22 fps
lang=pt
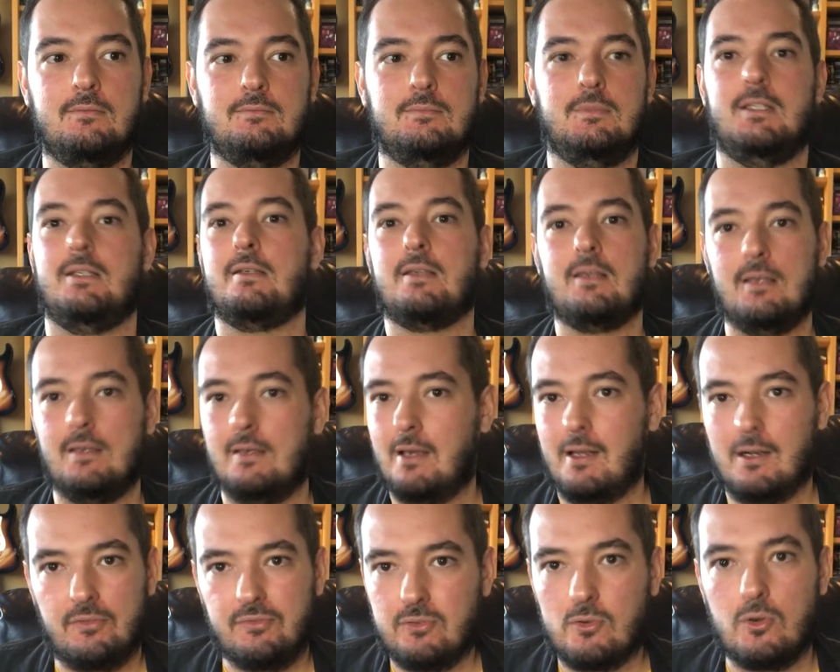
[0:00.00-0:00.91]
e que
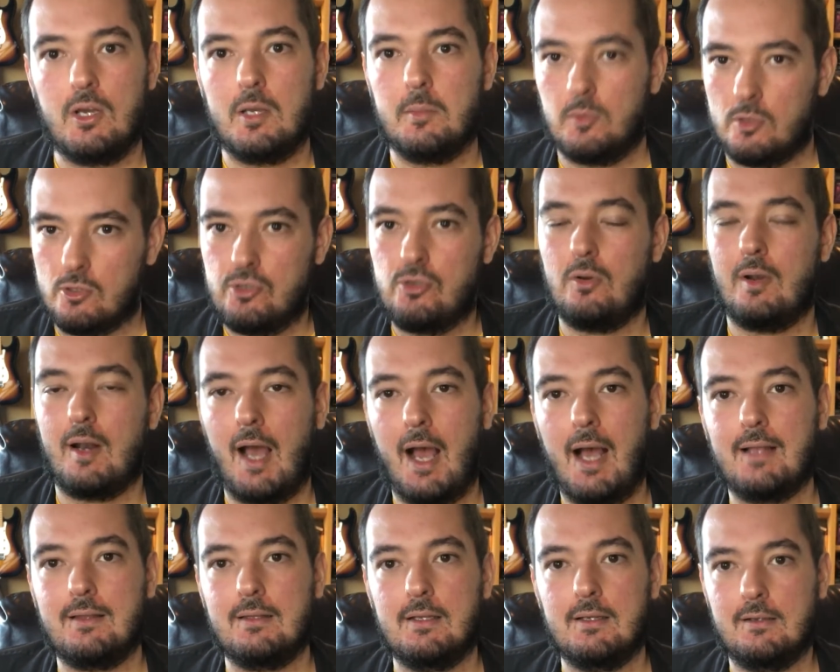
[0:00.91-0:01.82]
ela ficou
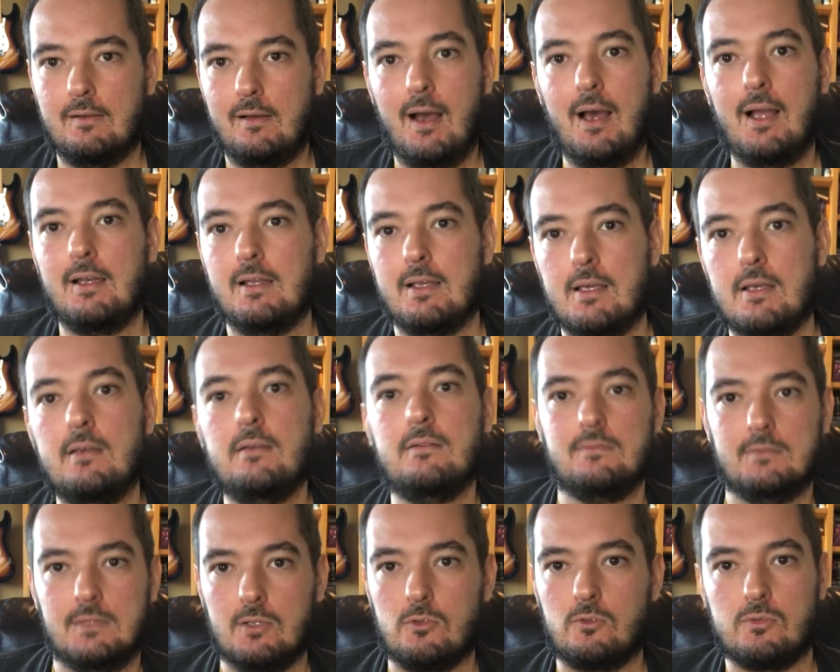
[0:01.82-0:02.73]
emocionada ali,
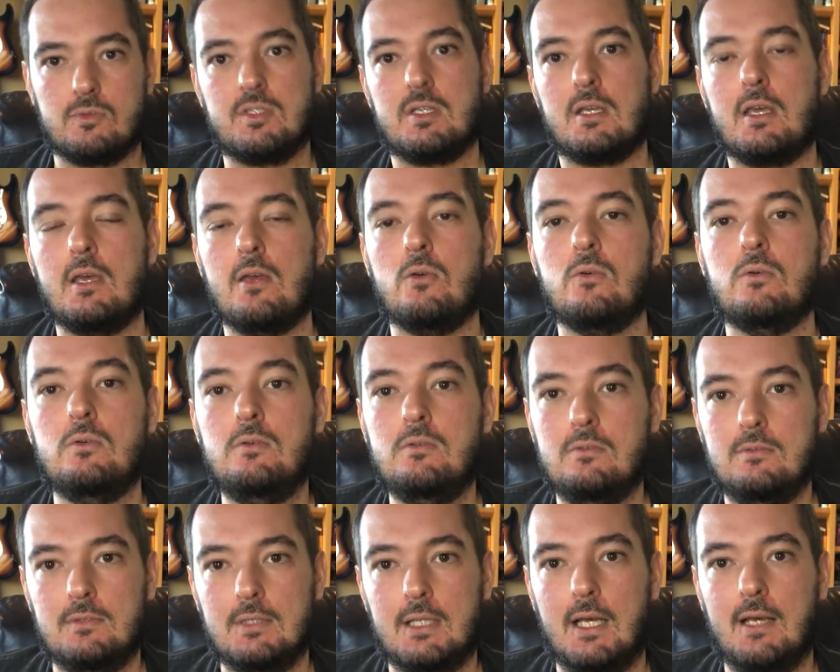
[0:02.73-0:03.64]
não conseguiu
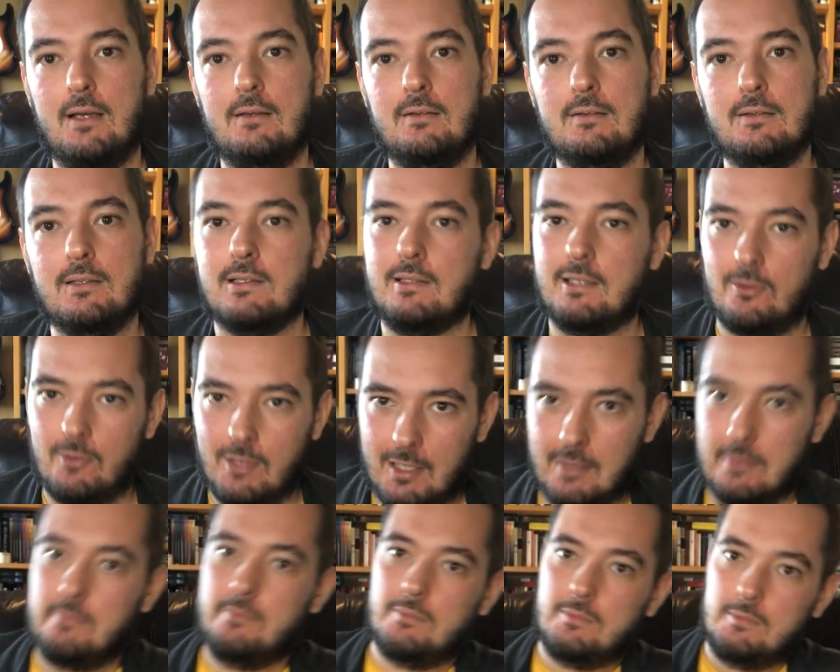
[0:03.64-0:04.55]
né? Então
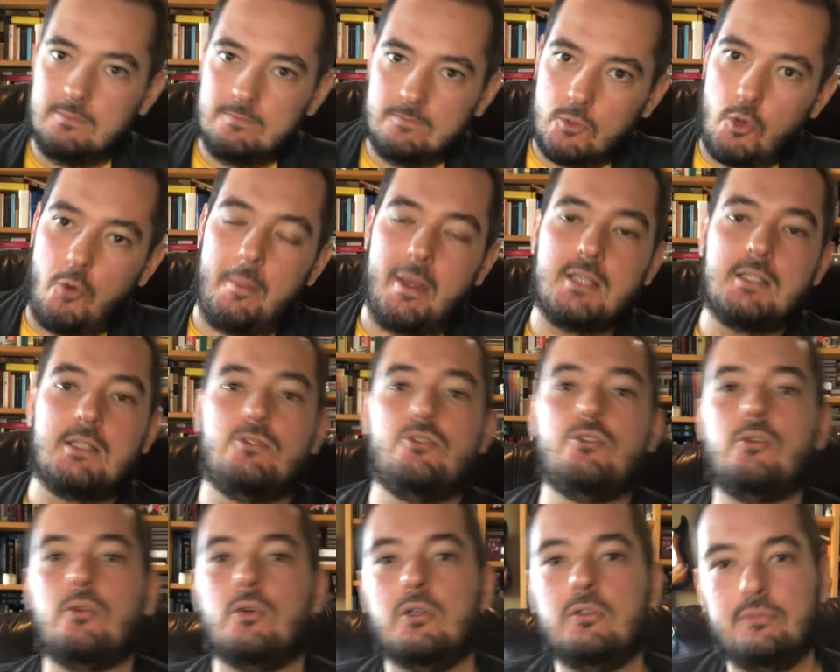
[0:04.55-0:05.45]
ela começa
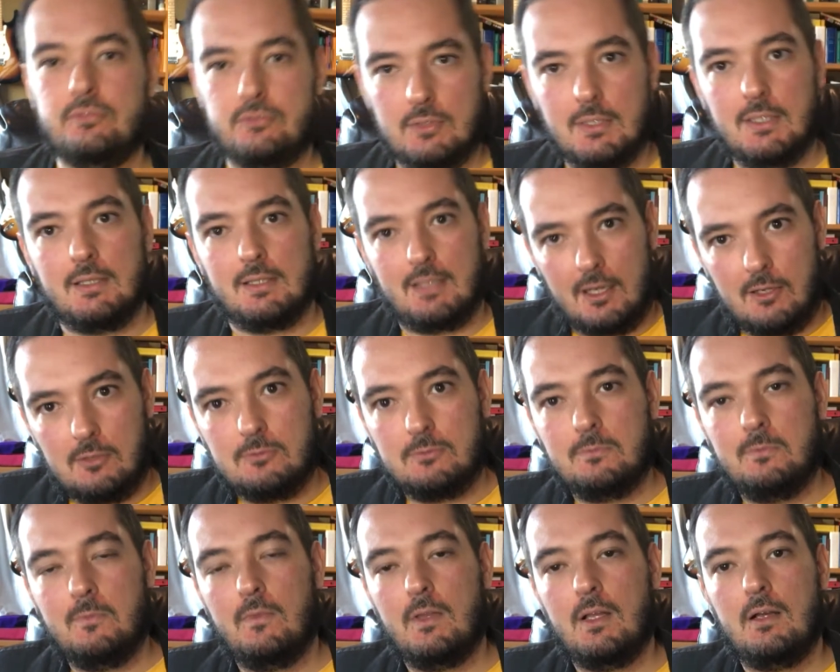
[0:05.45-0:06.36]
de novo, então
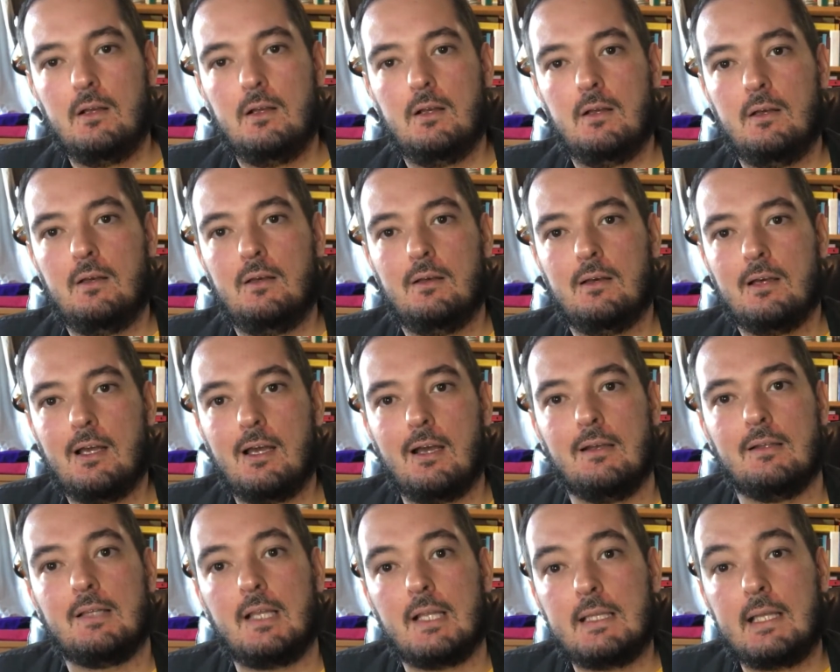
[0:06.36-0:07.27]

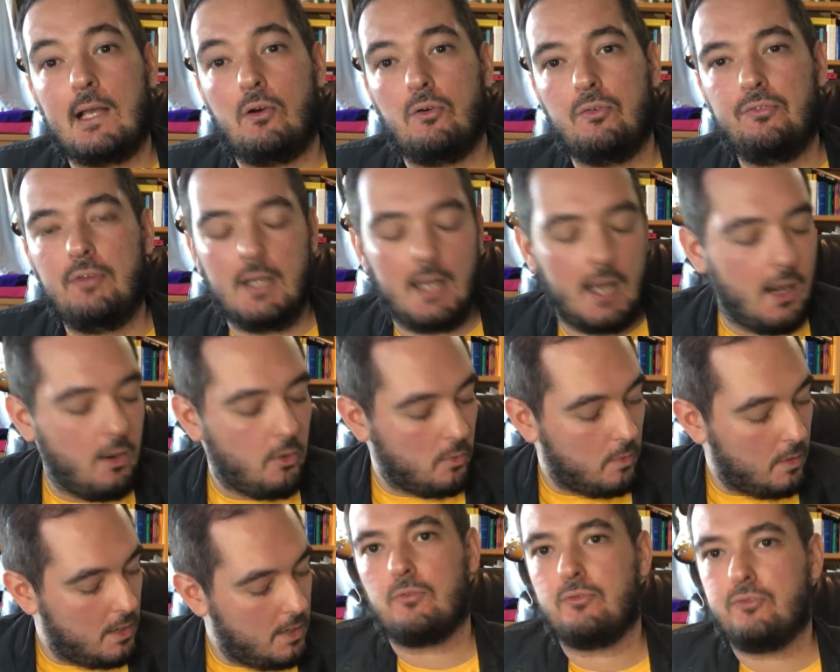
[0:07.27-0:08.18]
canta até o
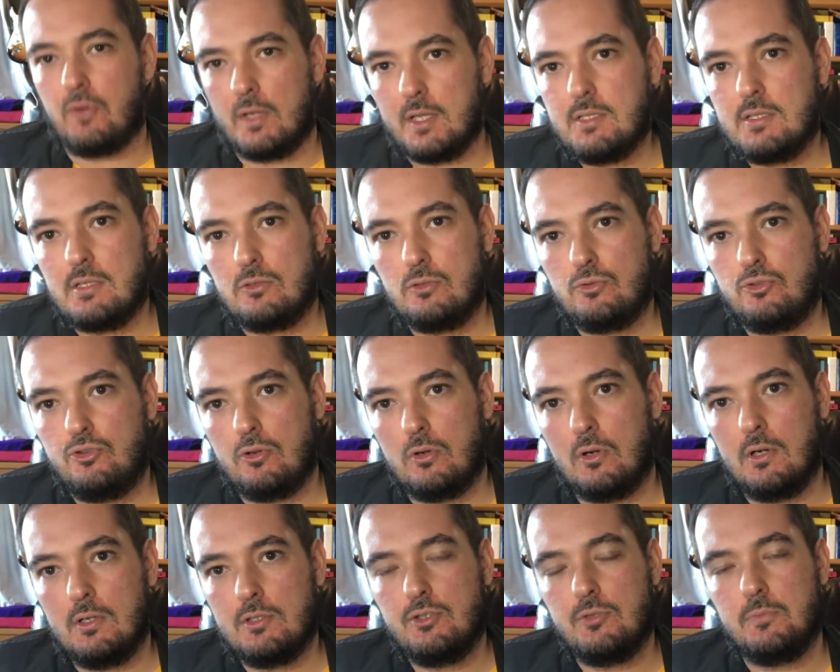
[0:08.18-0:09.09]
final. A influência do
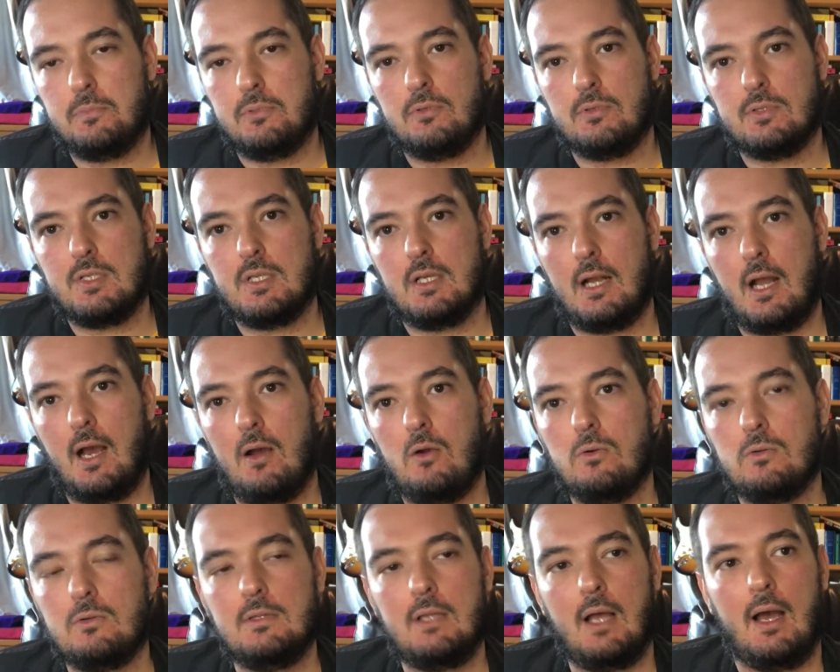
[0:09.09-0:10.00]
George, por
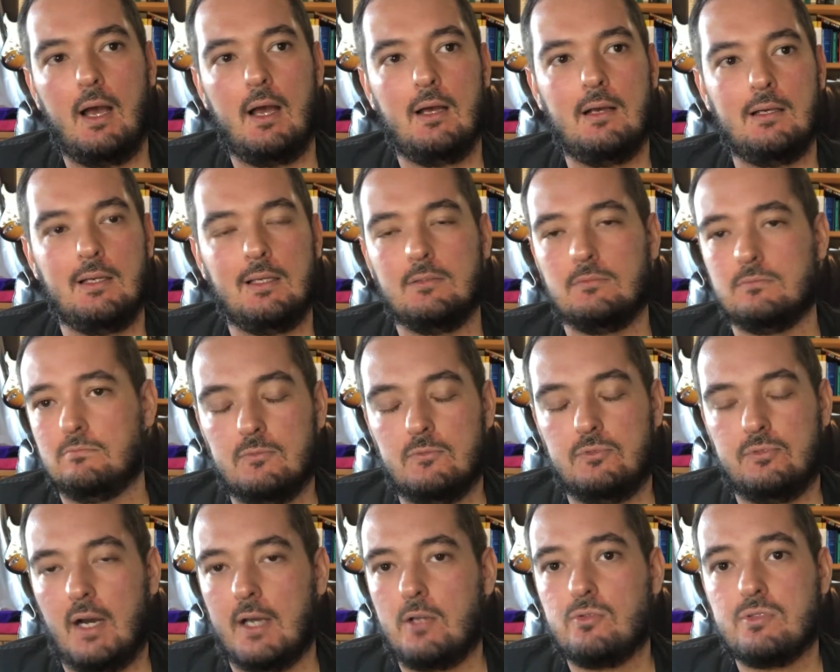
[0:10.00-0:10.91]
sinal, tá em
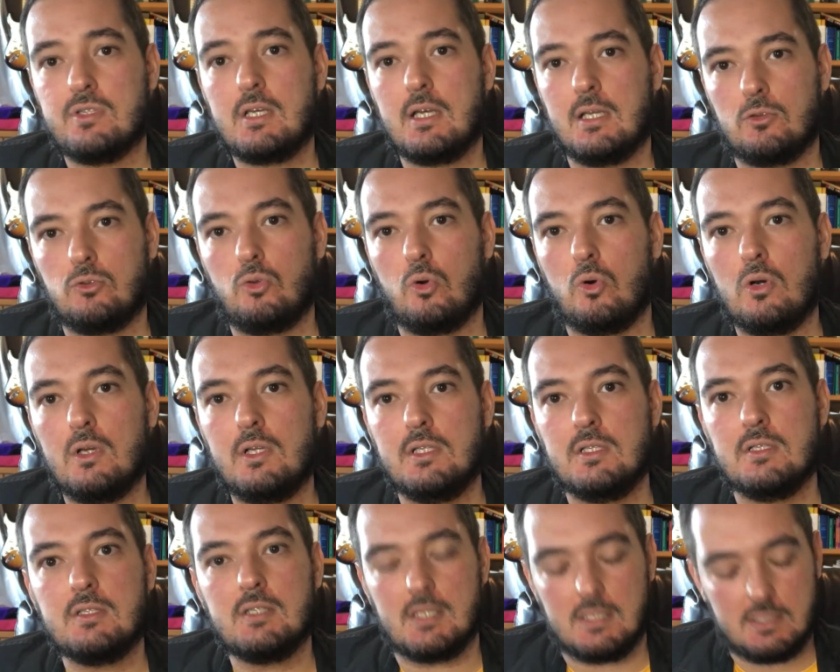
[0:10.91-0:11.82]
vários
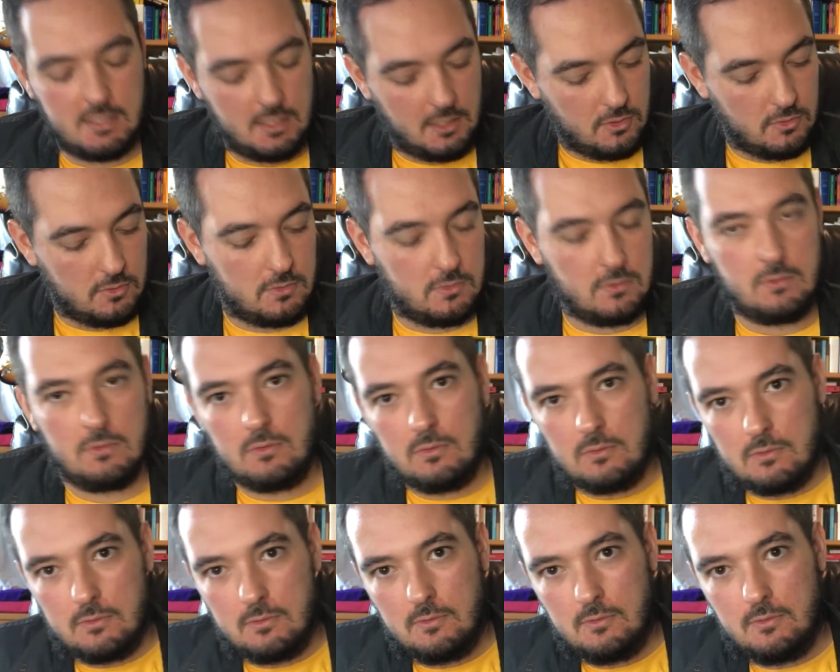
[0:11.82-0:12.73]
cantores, assim, o
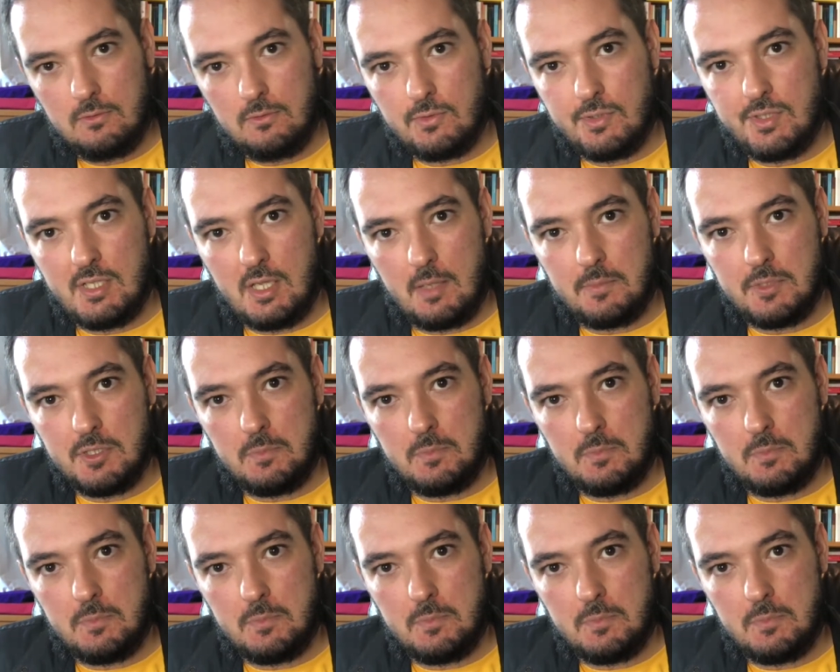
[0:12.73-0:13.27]
Sam